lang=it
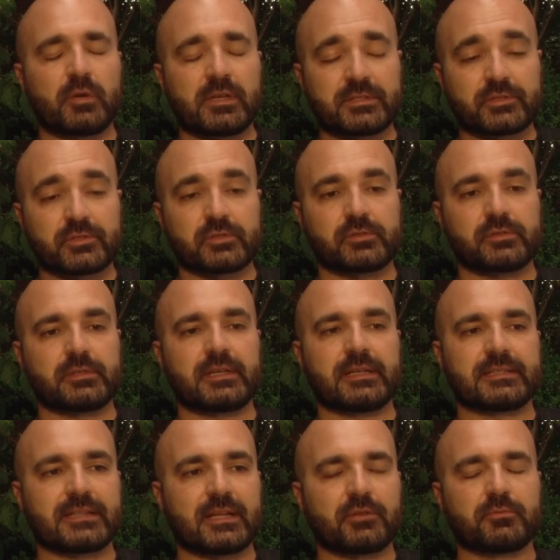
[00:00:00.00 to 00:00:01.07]
Questo
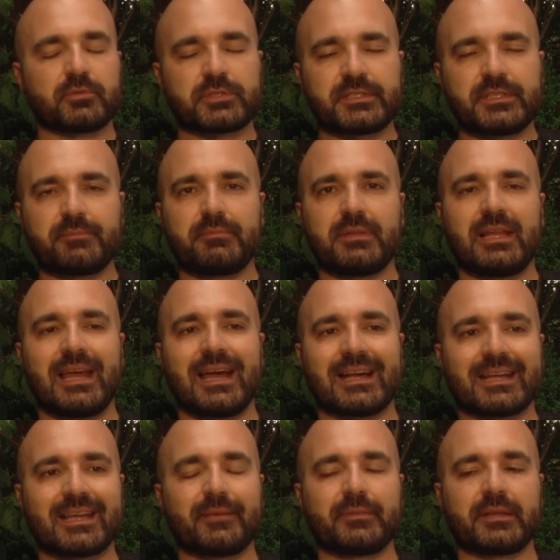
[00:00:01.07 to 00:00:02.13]
è stato possibile
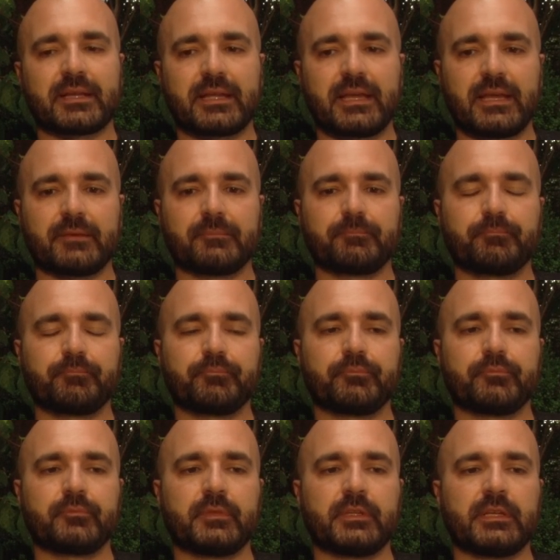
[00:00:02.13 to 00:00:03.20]
anche perché
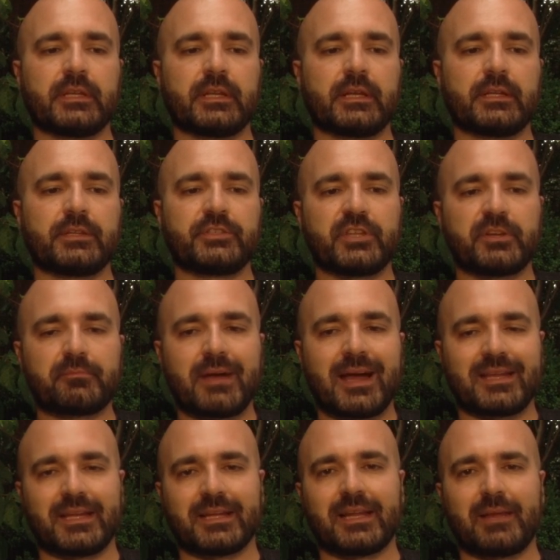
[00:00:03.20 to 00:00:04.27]
in, in
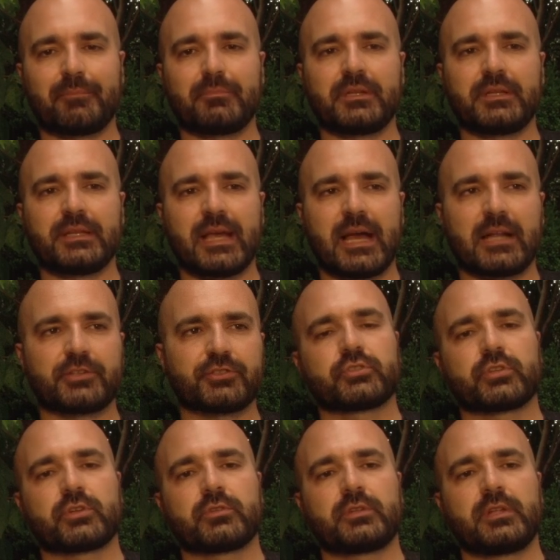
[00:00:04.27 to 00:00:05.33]
Germania i club di calcio
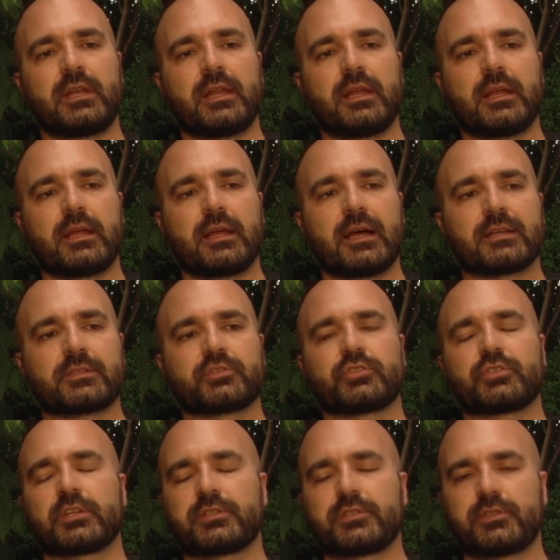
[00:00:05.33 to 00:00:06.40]
sono delle
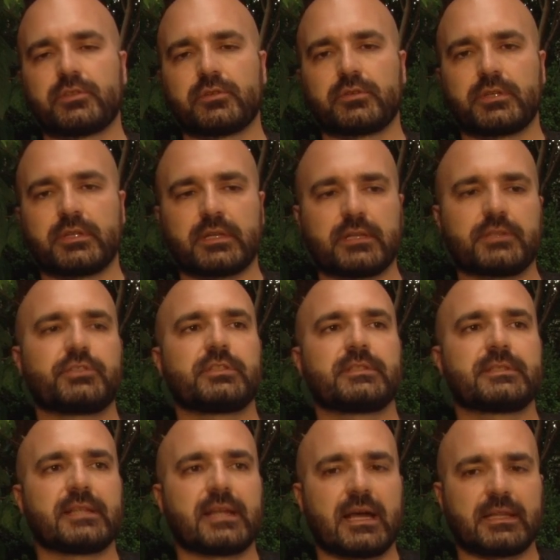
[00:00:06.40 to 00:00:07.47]
associazioni
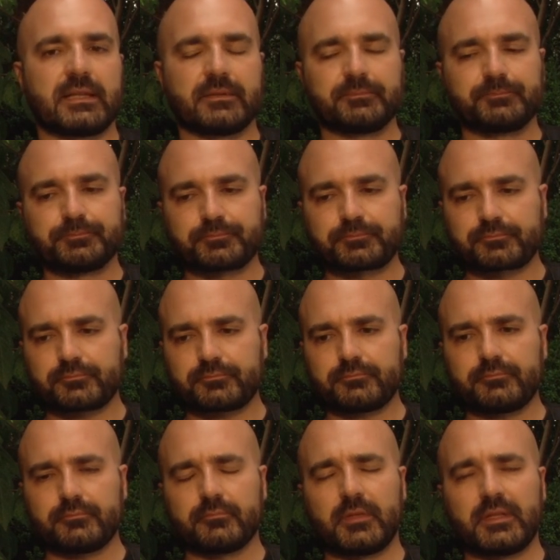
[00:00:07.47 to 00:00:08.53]
registrate,
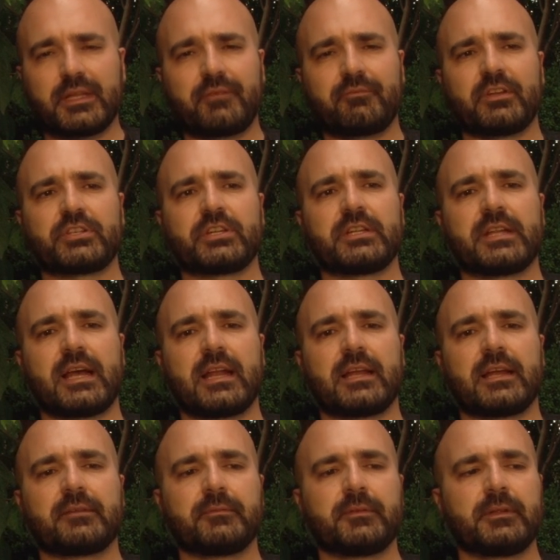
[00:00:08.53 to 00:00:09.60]
mentre invece in
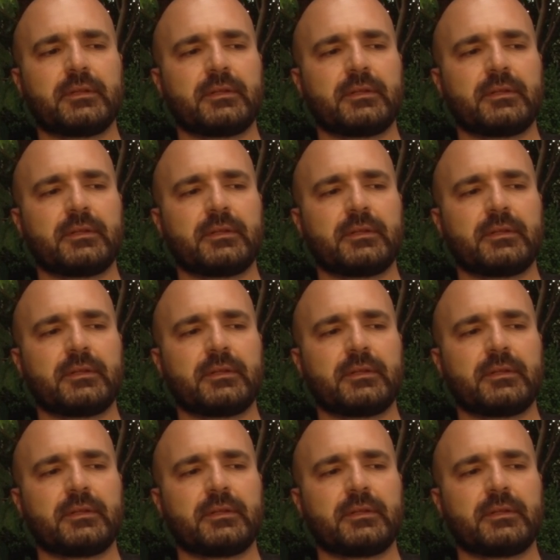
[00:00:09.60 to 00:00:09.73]
Italia